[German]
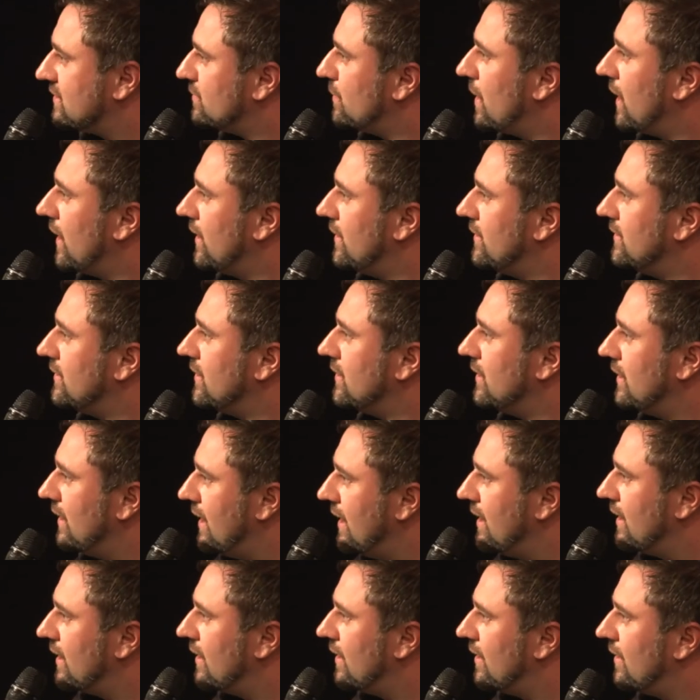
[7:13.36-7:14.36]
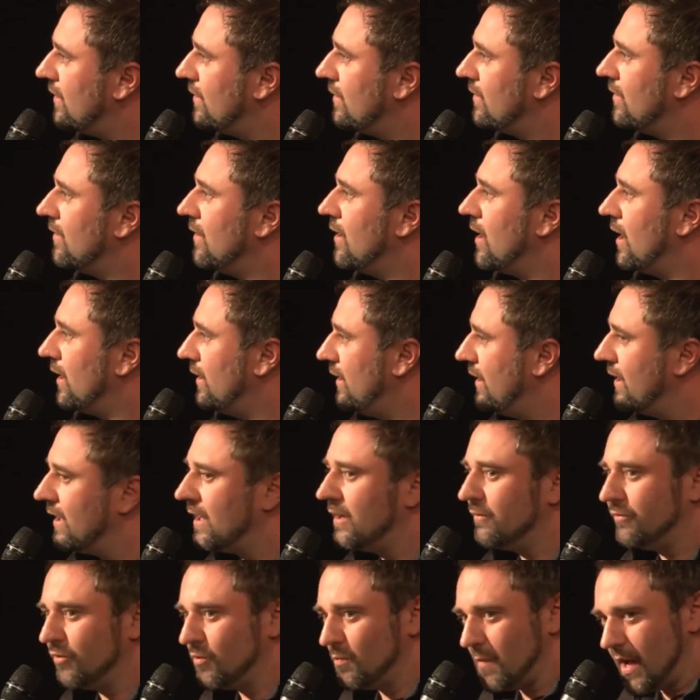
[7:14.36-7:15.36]
mein Lehrer, ein
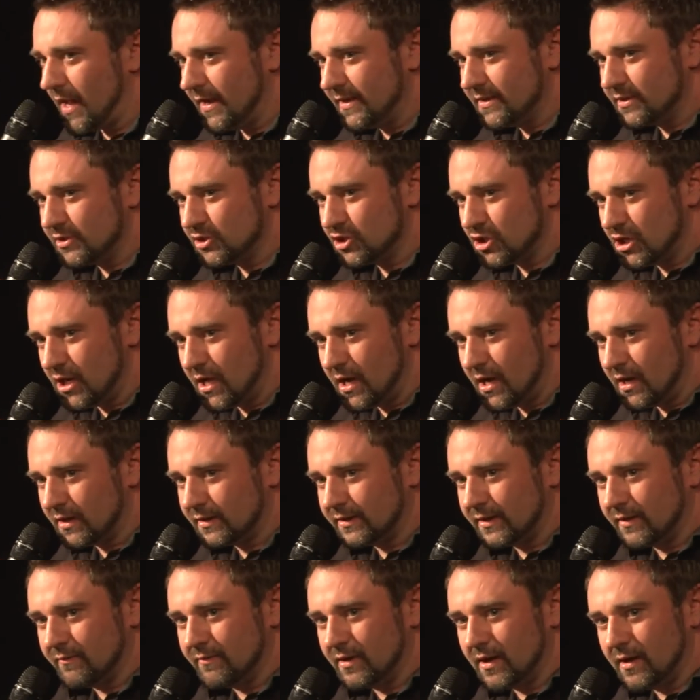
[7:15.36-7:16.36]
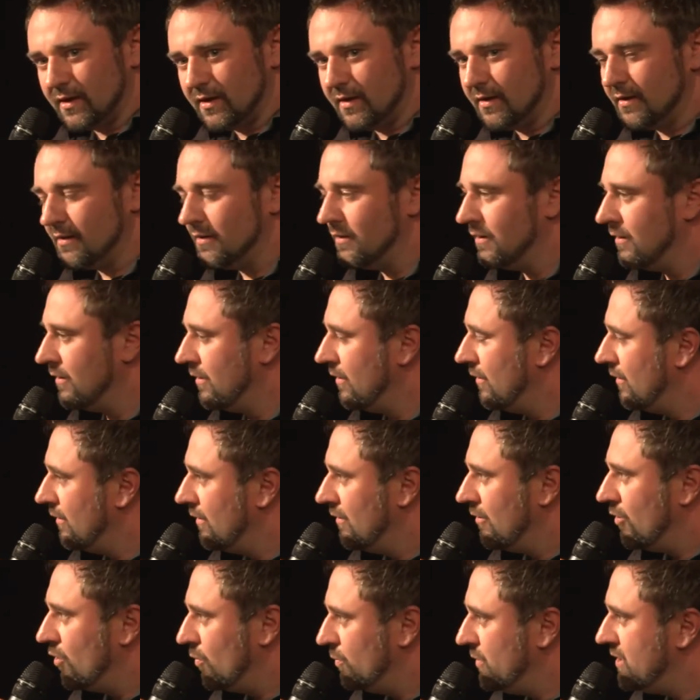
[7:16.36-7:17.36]
Lehrer vom alten Schlag, der war
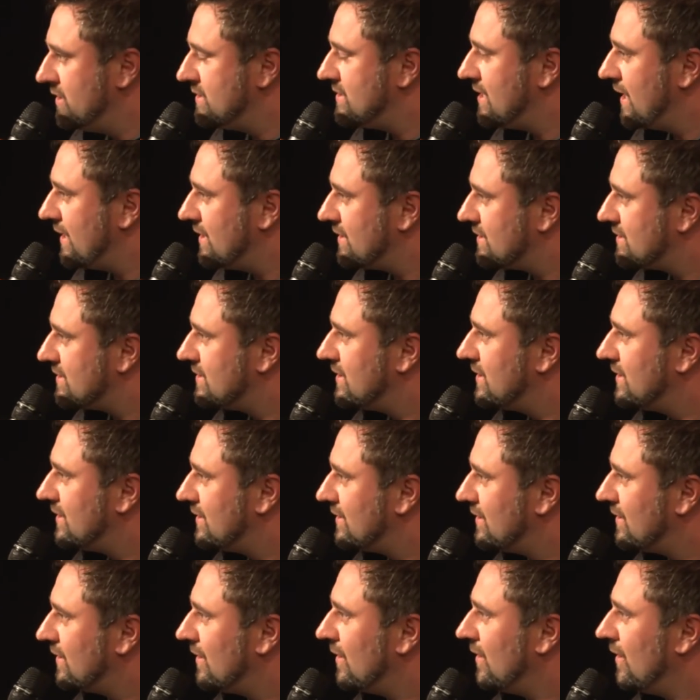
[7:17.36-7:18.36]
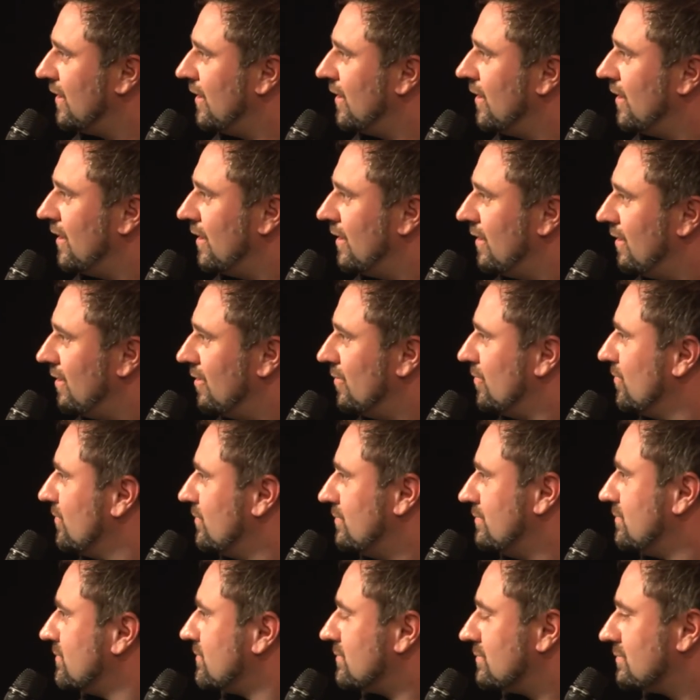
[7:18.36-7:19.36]
um die 60,
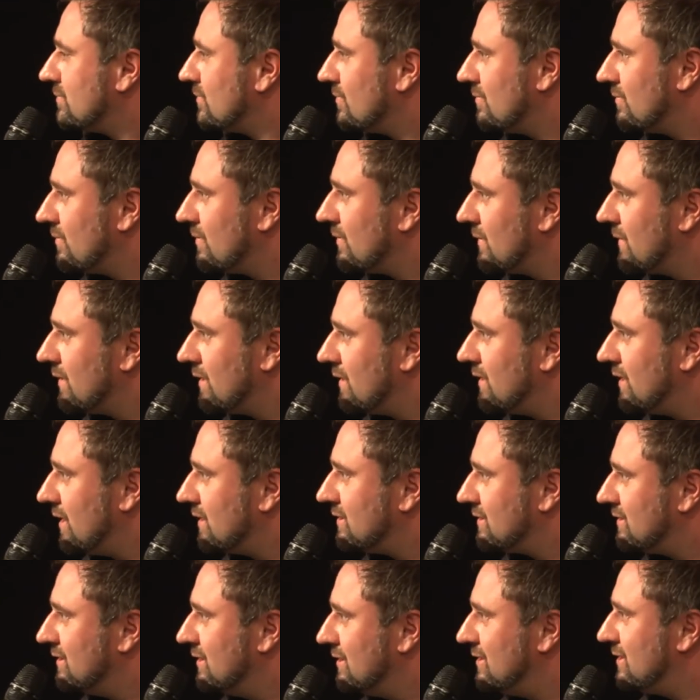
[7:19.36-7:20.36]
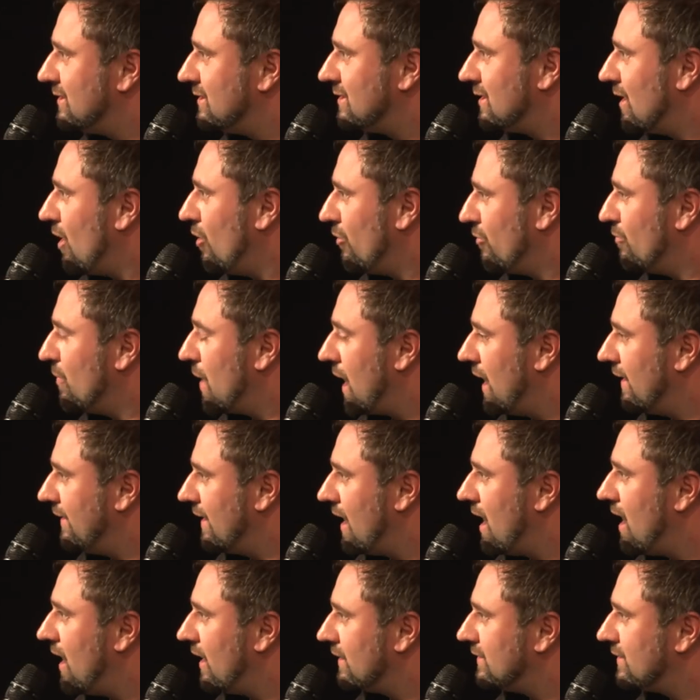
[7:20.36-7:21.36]
ähm, das nicht auf dem
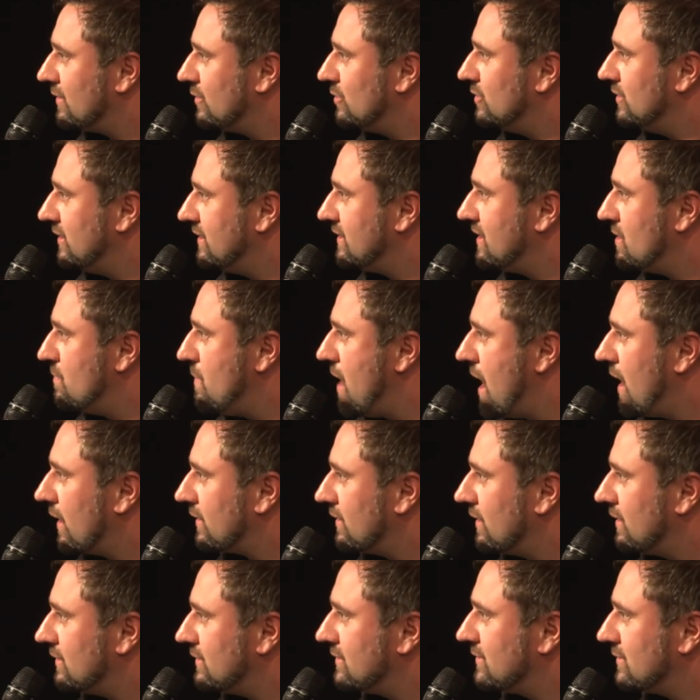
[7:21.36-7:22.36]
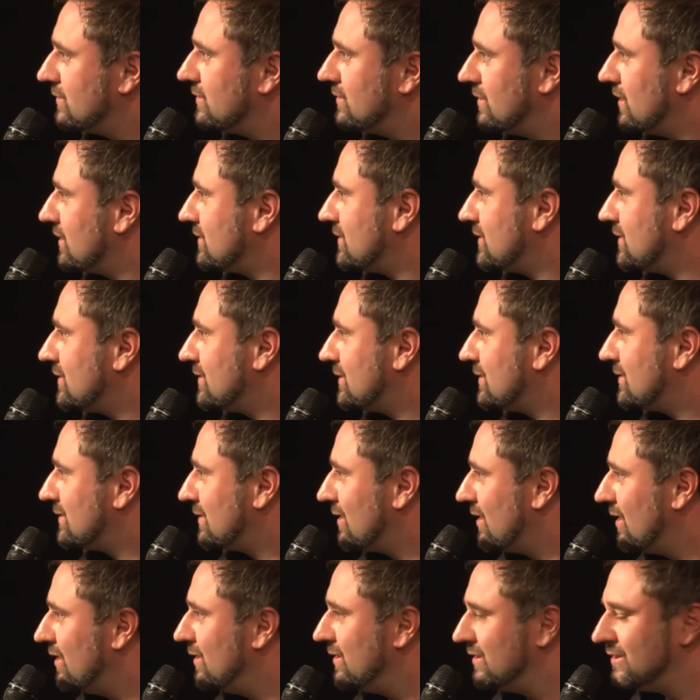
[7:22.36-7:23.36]
Radar hatte und ich gemerkt habe, dass das
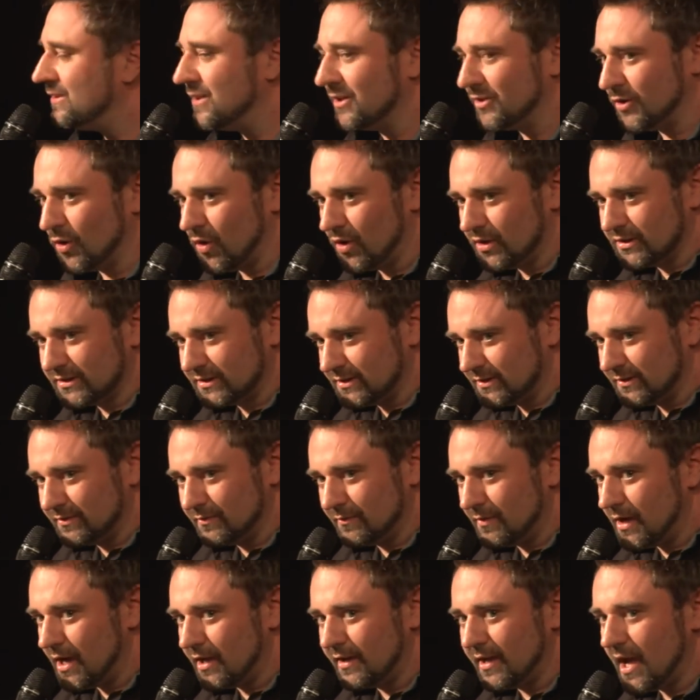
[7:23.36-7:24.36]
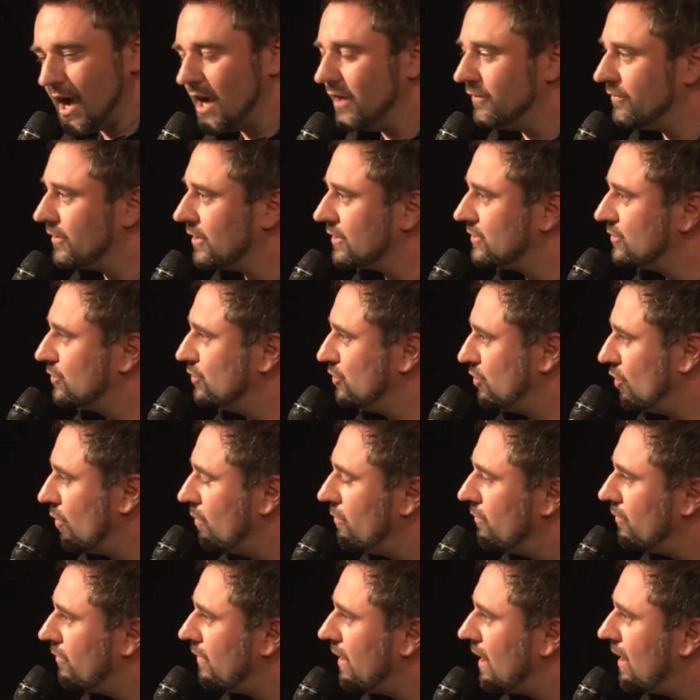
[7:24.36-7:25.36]
äh, nicht der Thorsten war, der einfach zu
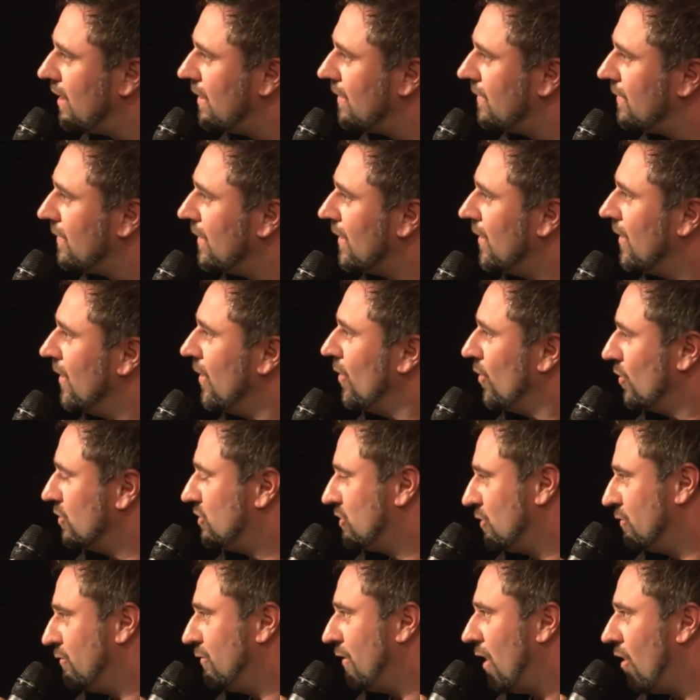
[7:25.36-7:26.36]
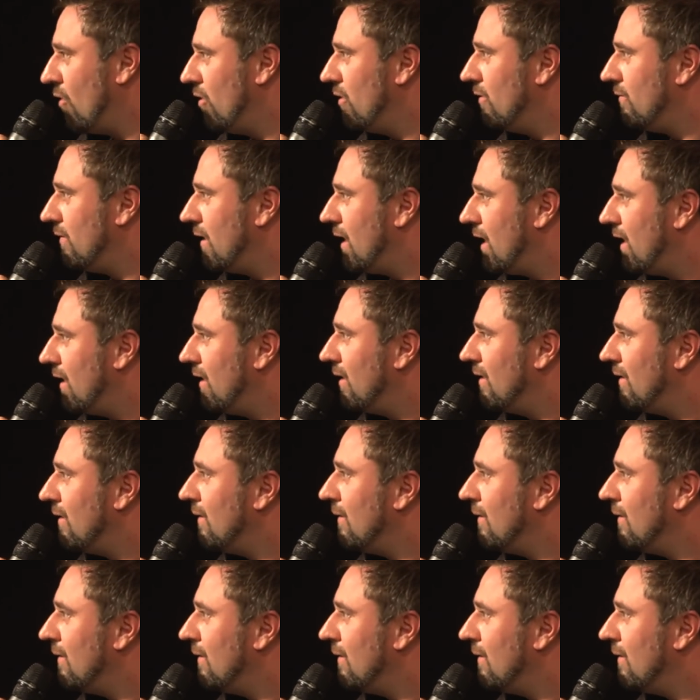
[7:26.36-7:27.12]
dumm war und zu faul war,